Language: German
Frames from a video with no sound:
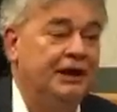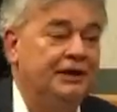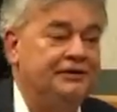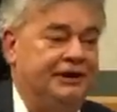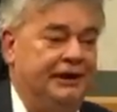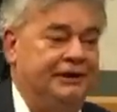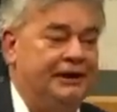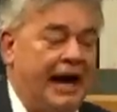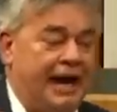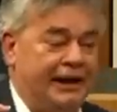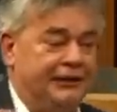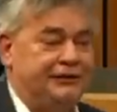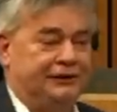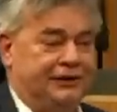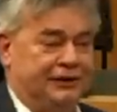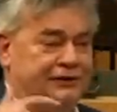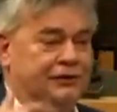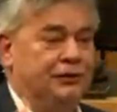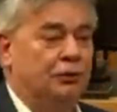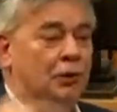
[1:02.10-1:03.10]
dann heißt,
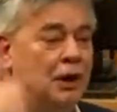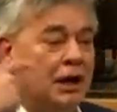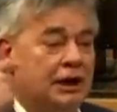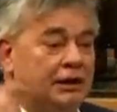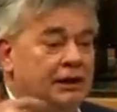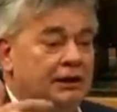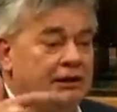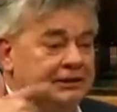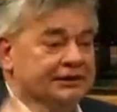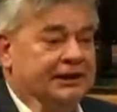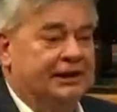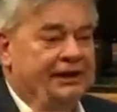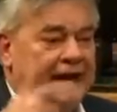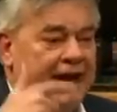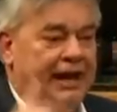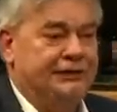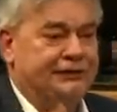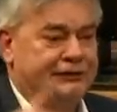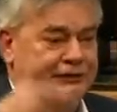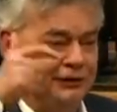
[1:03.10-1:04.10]
das nur, dann
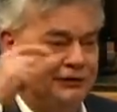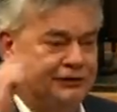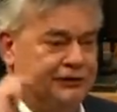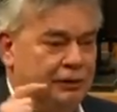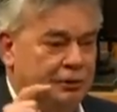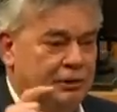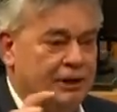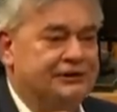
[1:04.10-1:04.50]
heißt das nur,